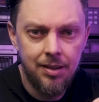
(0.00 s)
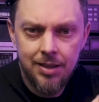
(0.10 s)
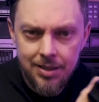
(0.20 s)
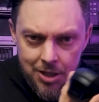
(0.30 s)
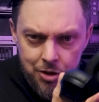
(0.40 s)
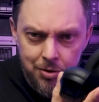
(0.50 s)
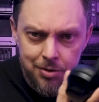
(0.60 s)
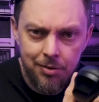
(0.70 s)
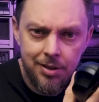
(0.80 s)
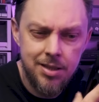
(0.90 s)
Так за что
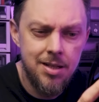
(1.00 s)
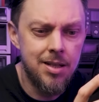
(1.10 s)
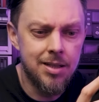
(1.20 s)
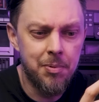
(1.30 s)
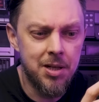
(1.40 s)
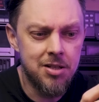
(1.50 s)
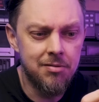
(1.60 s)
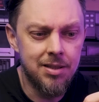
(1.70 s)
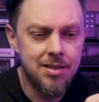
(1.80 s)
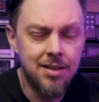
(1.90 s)
столько денег,
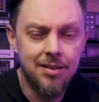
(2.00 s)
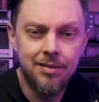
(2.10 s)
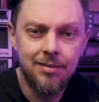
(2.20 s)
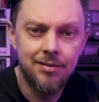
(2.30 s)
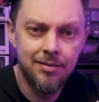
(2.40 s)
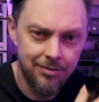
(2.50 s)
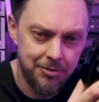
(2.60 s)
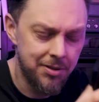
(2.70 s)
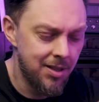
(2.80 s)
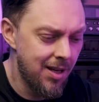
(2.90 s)
спрашивается?
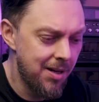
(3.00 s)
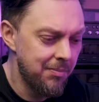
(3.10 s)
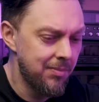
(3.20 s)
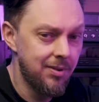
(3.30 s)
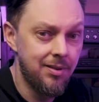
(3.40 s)
Узнаем.